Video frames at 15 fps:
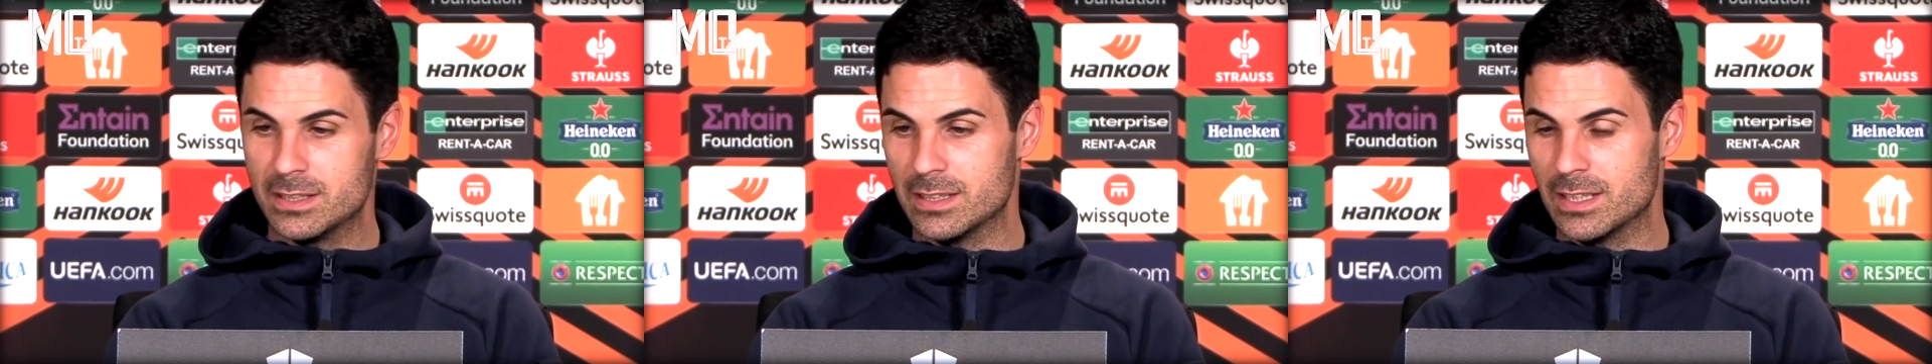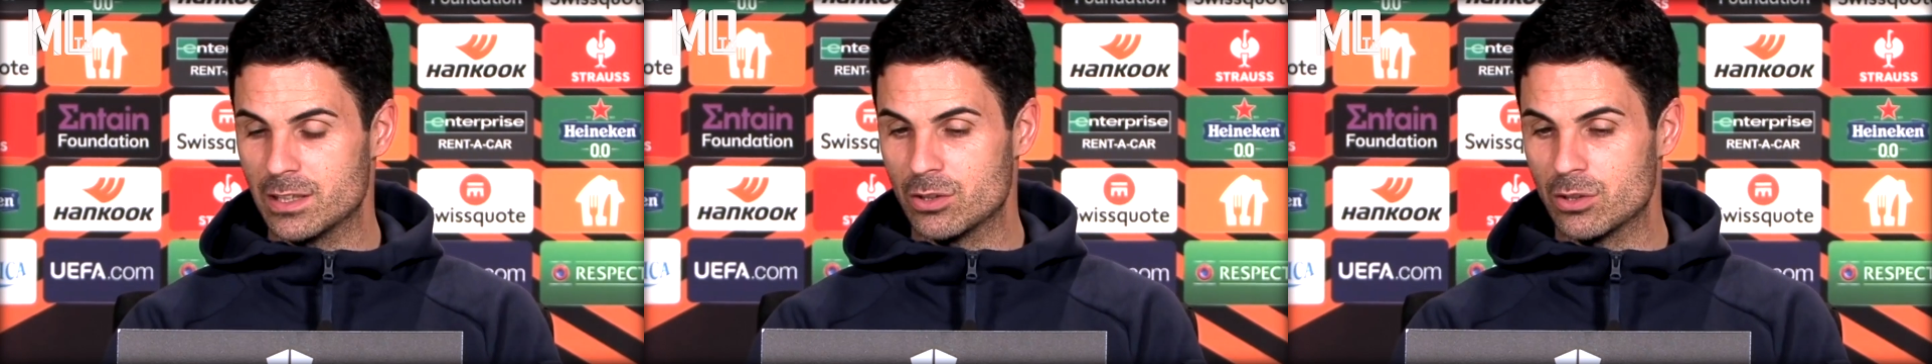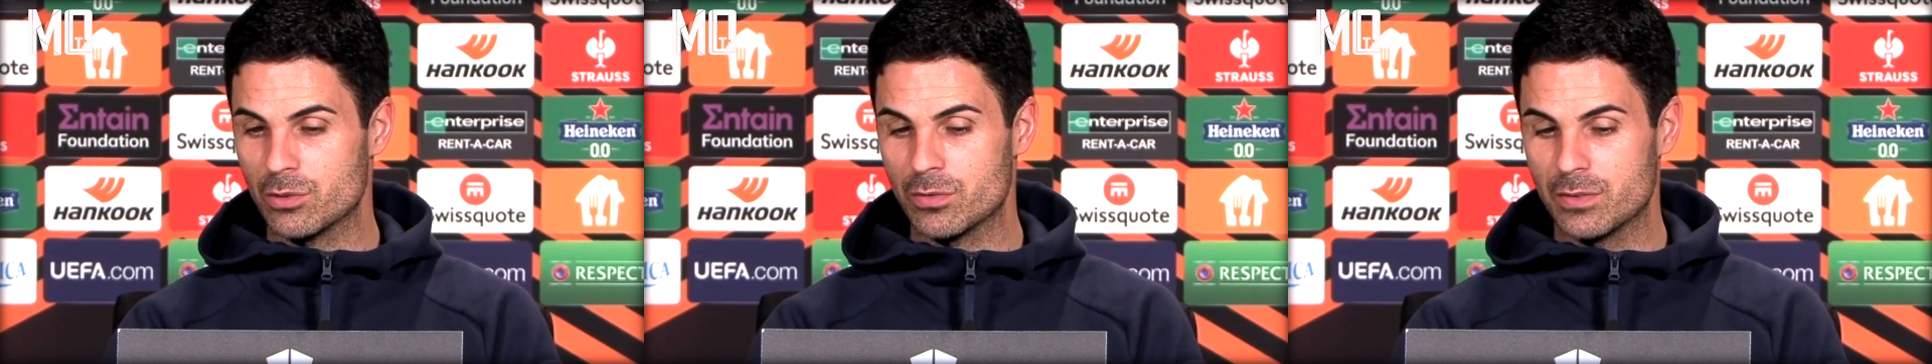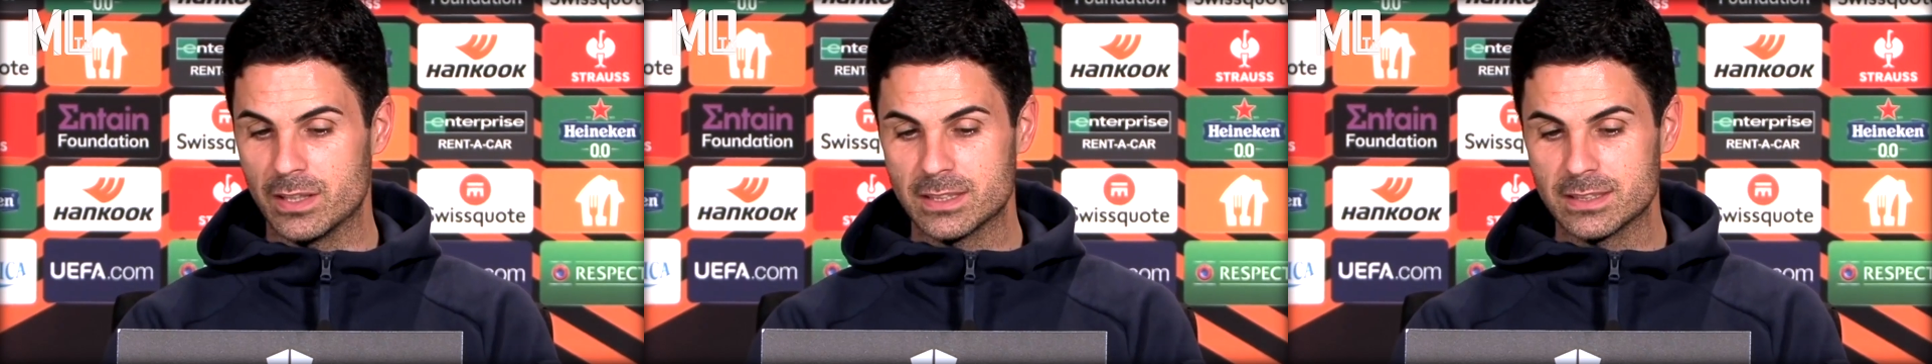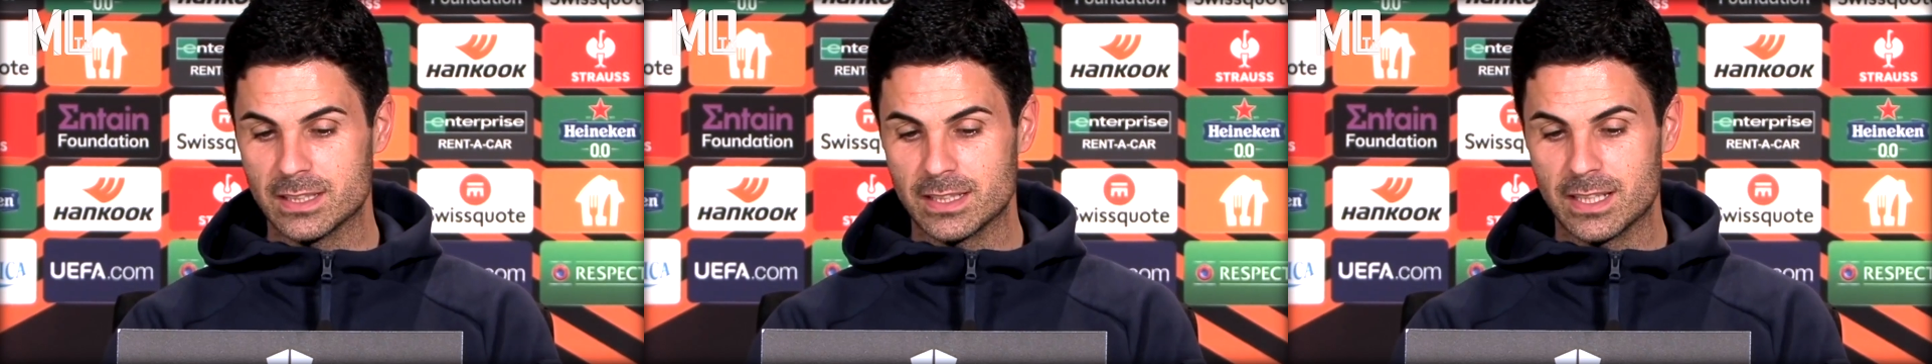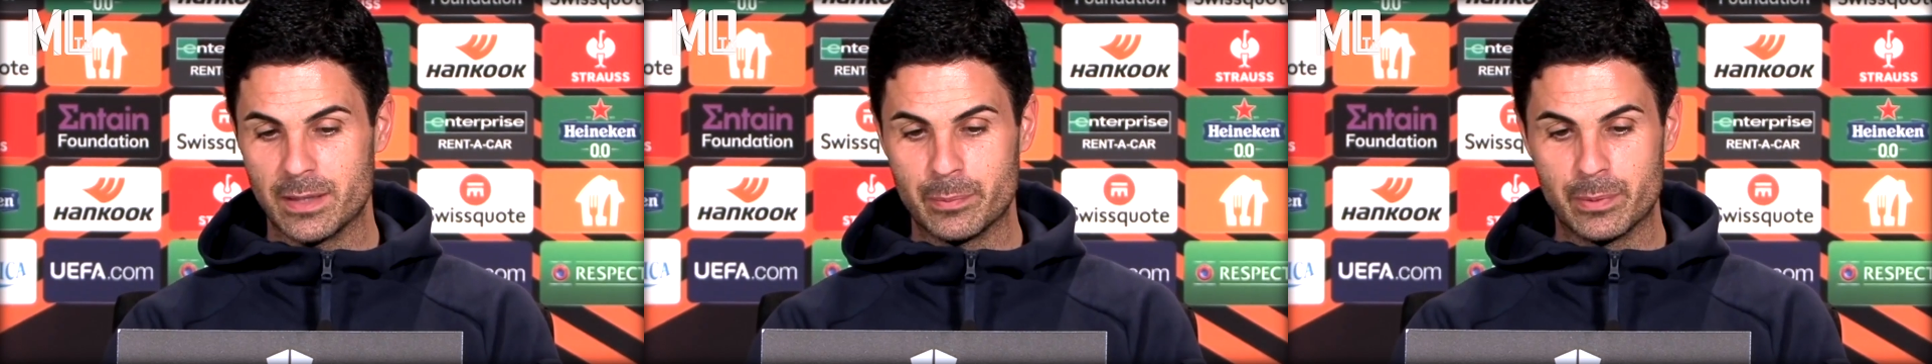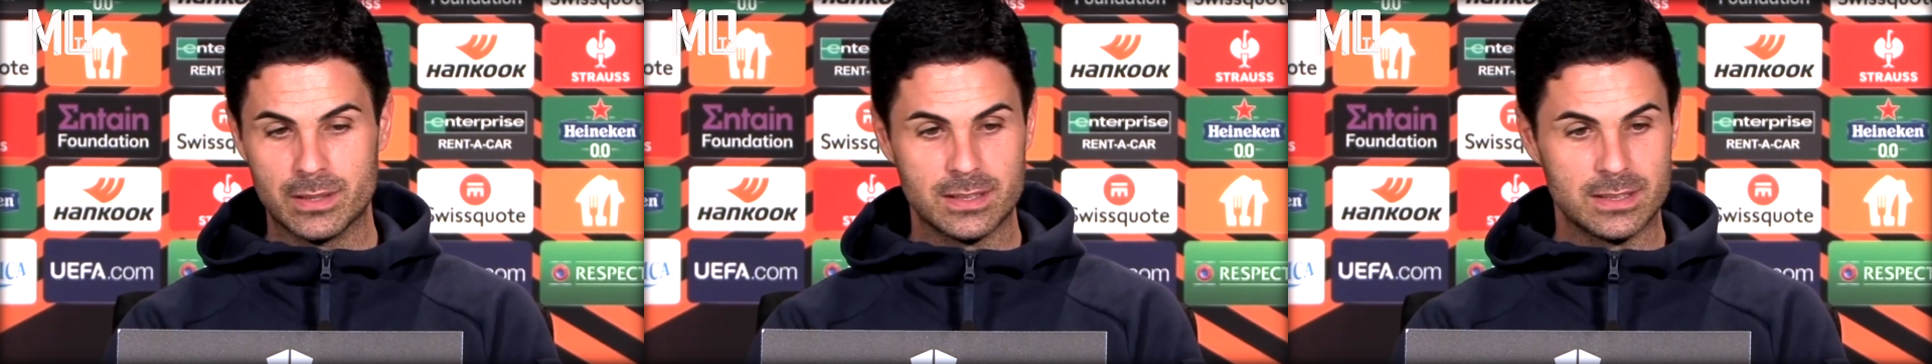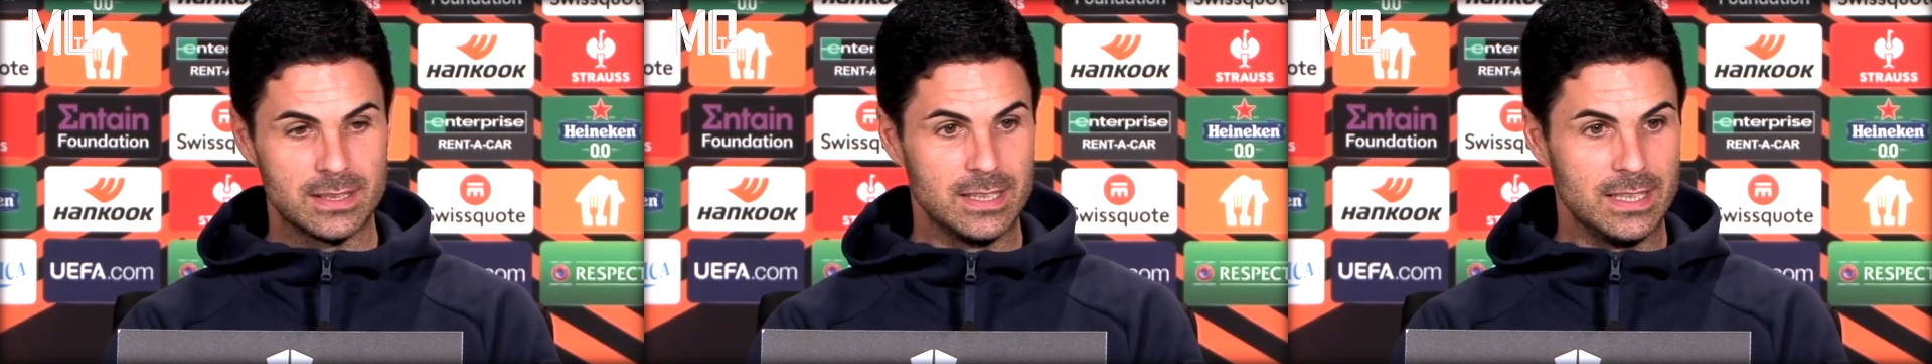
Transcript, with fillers: nên với tôi cũng như cả đội,